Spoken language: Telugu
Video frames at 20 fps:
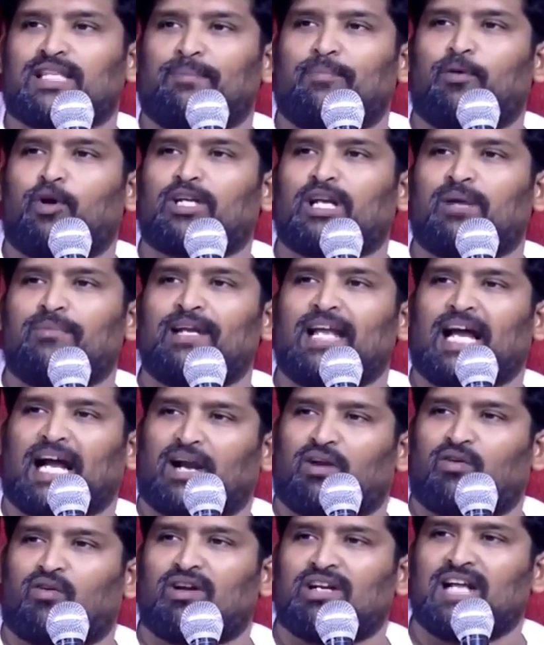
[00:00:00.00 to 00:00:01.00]
సపోటా మీరు
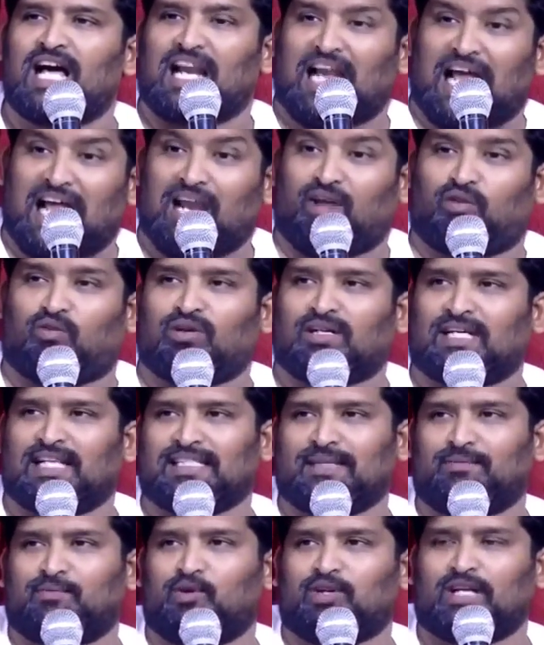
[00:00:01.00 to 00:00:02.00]
ఎక్కడ కొన్నా రాళ్ళకొంట
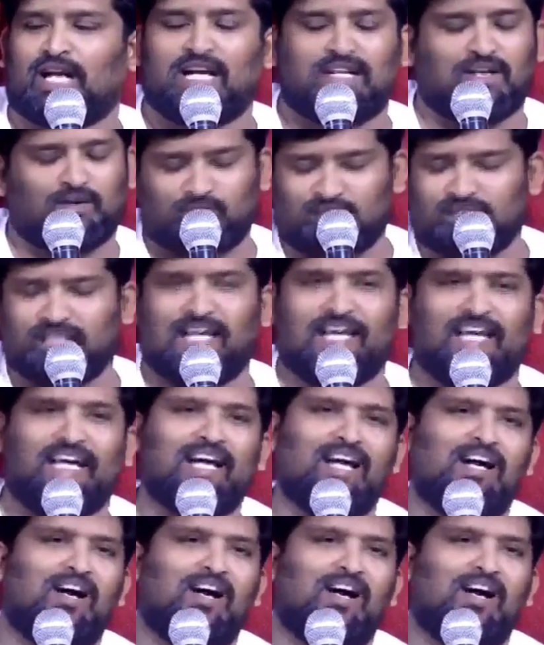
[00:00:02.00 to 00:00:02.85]
సపోటా అంటే ఉట్టిదే